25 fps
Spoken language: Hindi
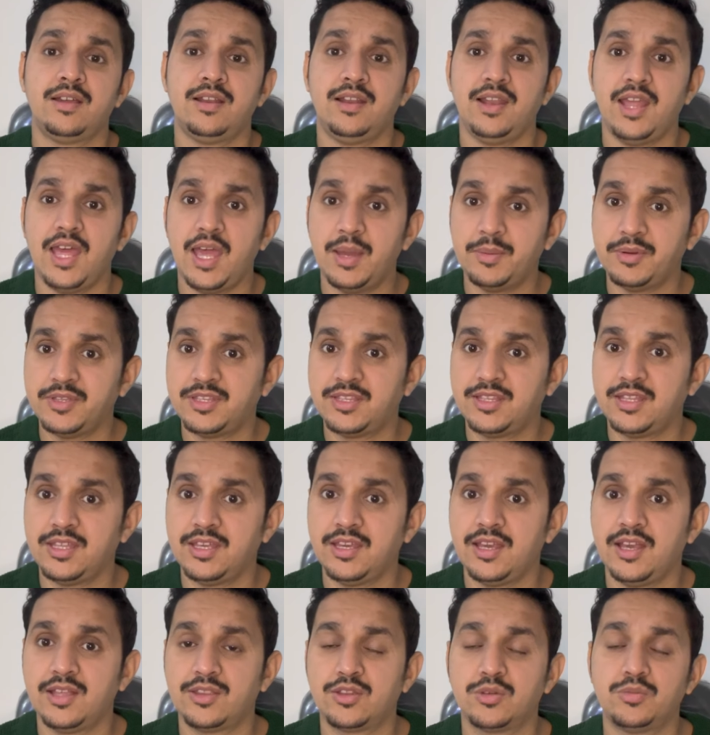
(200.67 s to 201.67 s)
लैब अच्छी
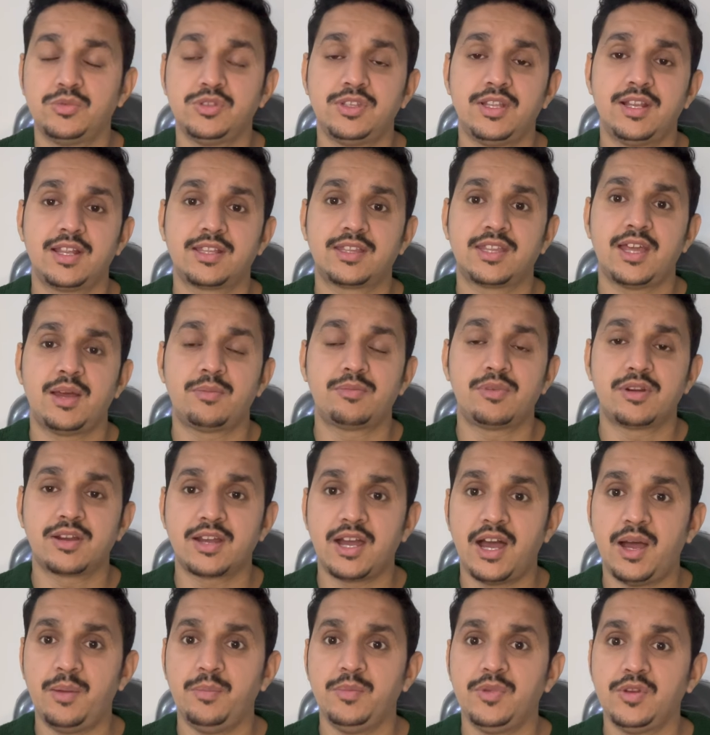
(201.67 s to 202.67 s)
है तो मुझे लगता है आपका
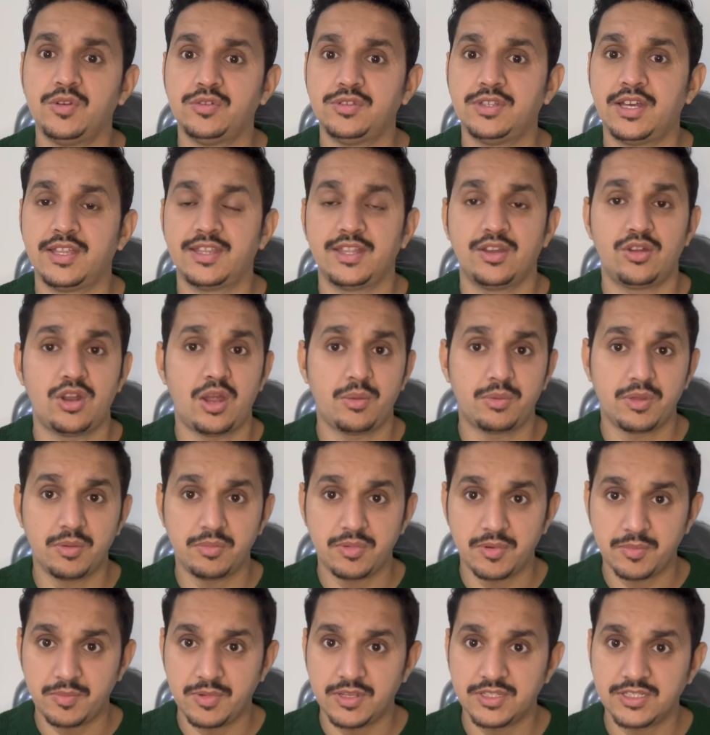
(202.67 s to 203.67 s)
काम भी हो जाता है और आपकी
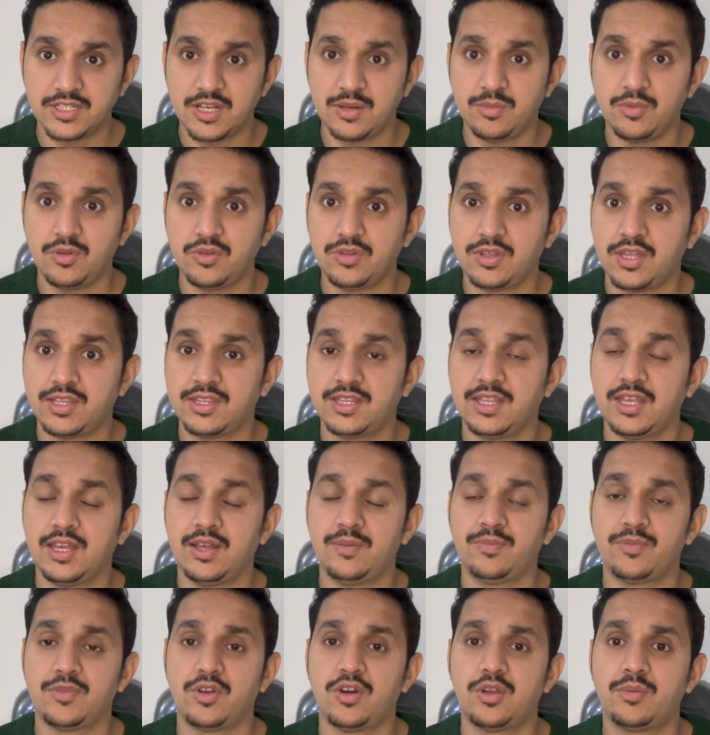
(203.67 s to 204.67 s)
प्रिपरेशन भी हो जाती
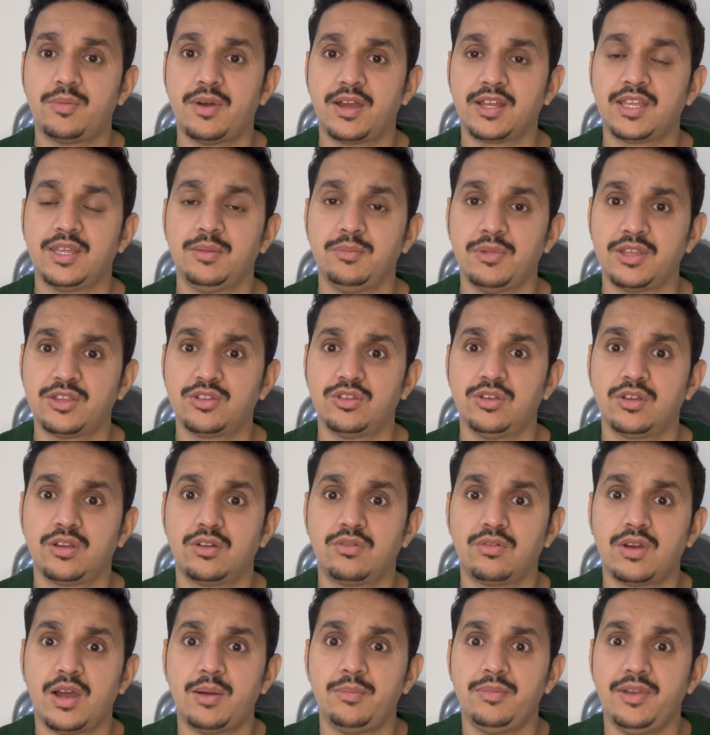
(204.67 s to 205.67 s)
है और बाकी मैं तो ये
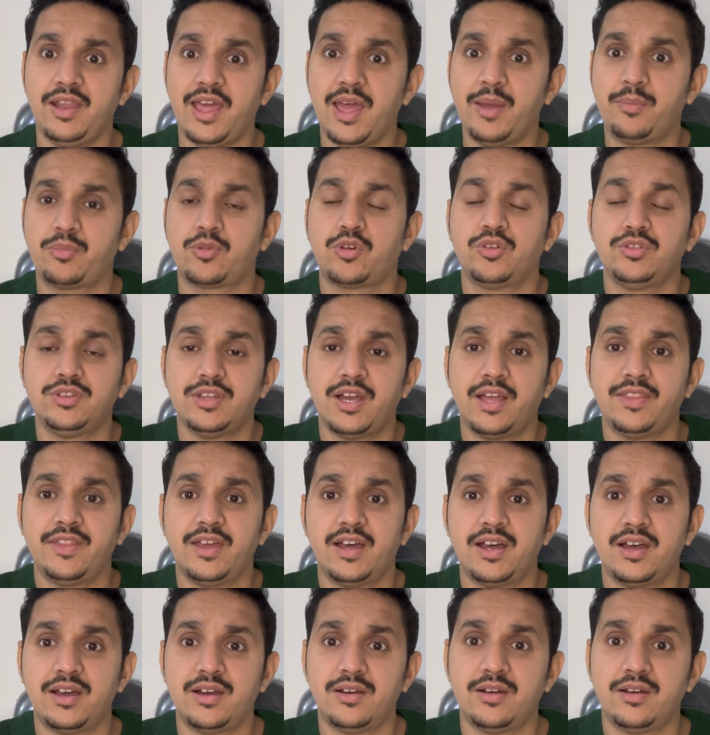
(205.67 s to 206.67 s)
कहूँगा आप लैब को ज़्यादा